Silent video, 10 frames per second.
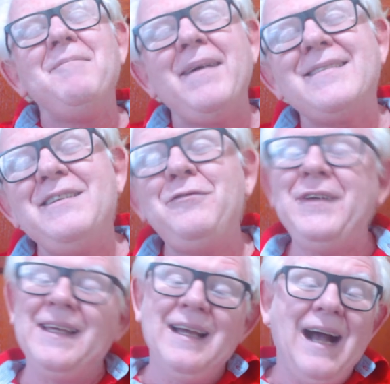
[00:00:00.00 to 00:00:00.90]
Mas
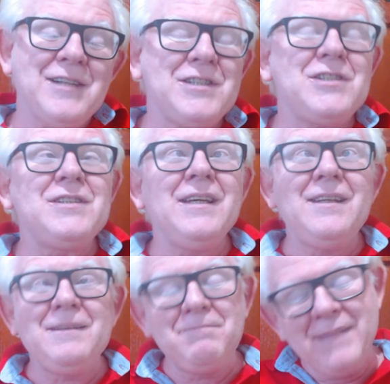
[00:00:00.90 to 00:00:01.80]
enfim, a gente tem
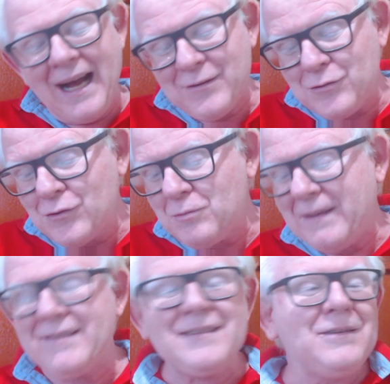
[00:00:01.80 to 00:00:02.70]
que dar
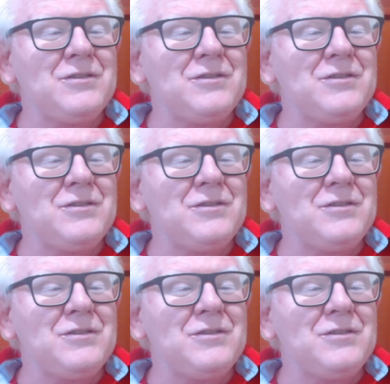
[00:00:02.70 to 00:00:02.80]
suspensão